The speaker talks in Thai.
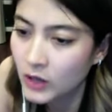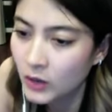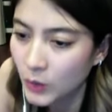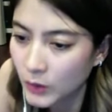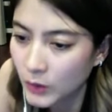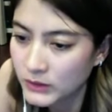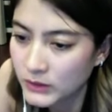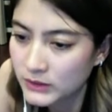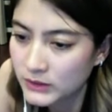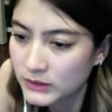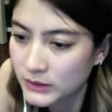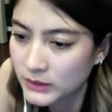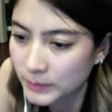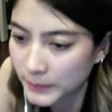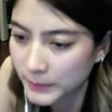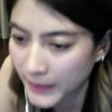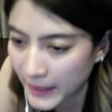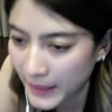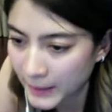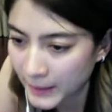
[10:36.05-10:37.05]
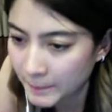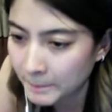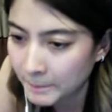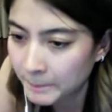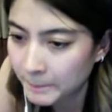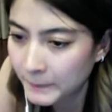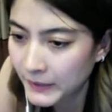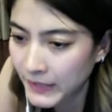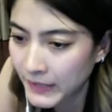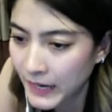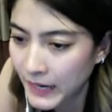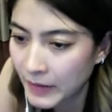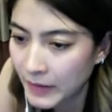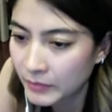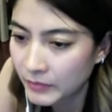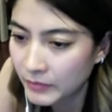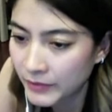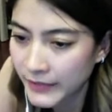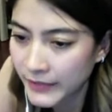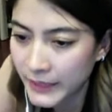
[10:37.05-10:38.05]
กดสแปมกับ
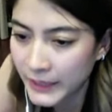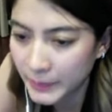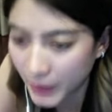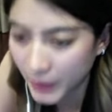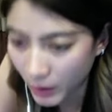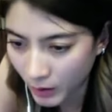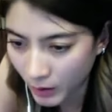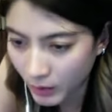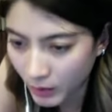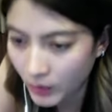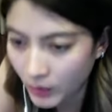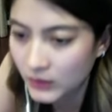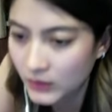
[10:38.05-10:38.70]
รีพอร์ต